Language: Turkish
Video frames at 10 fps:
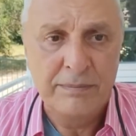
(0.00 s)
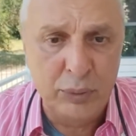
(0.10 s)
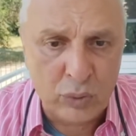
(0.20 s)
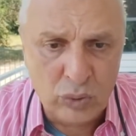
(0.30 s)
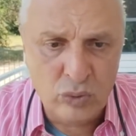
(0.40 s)

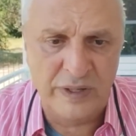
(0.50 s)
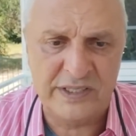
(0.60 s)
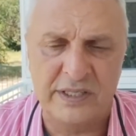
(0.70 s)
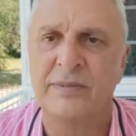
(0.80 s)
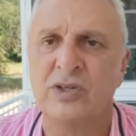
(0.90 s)
Bütün
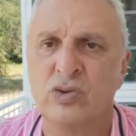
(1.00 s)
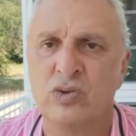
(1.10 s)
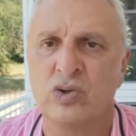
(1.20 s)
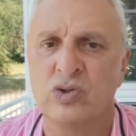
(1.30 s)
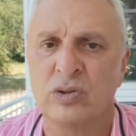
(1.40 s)
üniversite
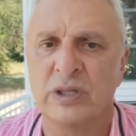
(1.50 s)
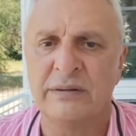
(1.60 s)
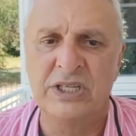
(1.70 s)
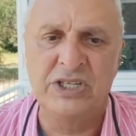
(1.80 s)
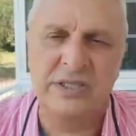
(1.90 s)
mezunu
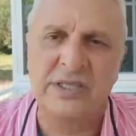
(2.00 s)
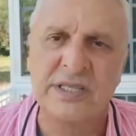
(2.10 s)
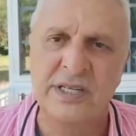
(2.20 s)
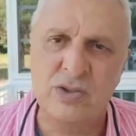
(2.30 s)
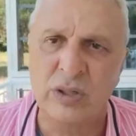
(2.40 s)
çocuklar
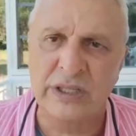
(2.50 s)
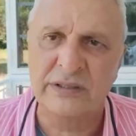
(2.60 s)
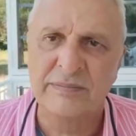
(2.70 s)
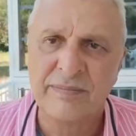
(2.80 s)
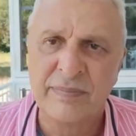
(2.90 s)
işsiz
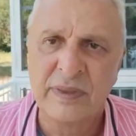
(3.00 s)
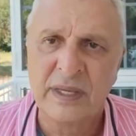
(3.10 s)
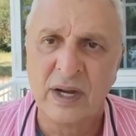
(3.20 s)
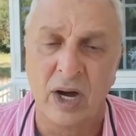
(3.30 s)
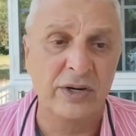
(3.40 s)
geziyorlar.
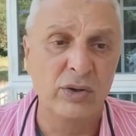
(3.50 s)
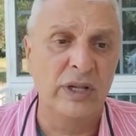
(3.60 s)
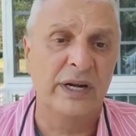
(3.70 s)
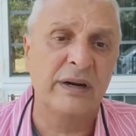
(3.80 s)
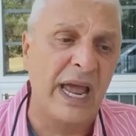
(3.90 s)

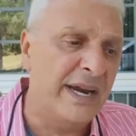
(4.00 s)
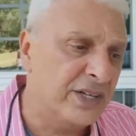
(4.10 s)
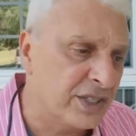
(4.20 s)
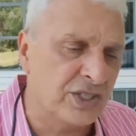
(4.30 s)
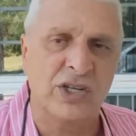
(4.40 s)
Arıyorlar. Her
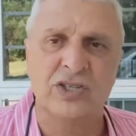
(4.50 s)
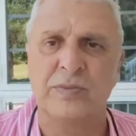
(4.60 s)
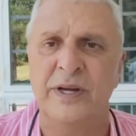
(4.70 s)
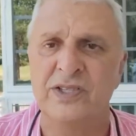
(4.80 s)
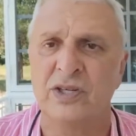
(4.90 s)
işte
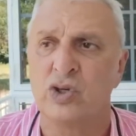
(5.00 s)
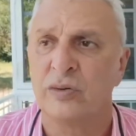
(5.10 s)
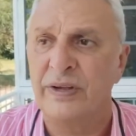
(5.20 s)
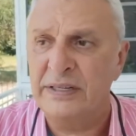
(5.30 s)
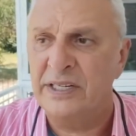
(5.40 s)
çalışmaya
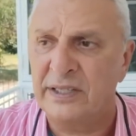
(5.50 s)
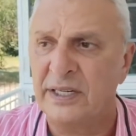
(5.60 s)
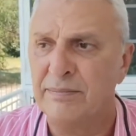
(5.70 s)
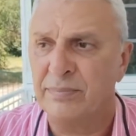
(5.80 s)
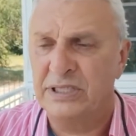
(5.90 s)
çalışıyor. Ve
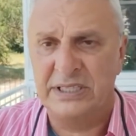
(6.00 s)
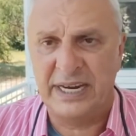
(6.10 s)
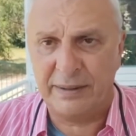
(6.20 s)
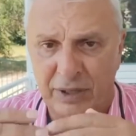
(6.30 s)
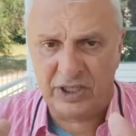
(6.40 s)
nitekim
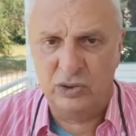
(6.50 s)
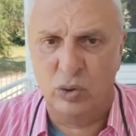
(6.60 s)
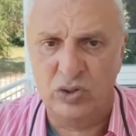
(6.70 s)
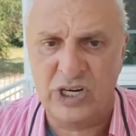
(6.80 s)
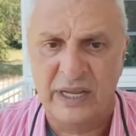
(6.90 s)
giderek bakın ne
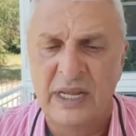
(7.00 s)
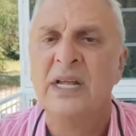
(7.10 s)
olacak?